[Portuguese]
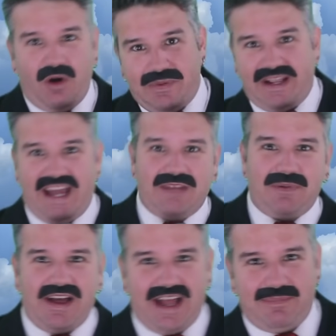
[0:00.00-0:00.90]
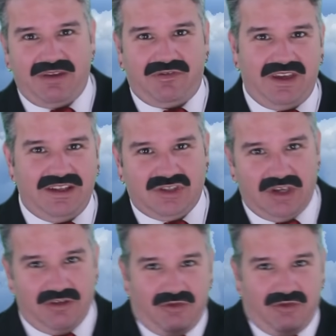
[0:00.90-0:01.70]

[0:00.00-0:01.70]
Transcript: obrigado pela HB20.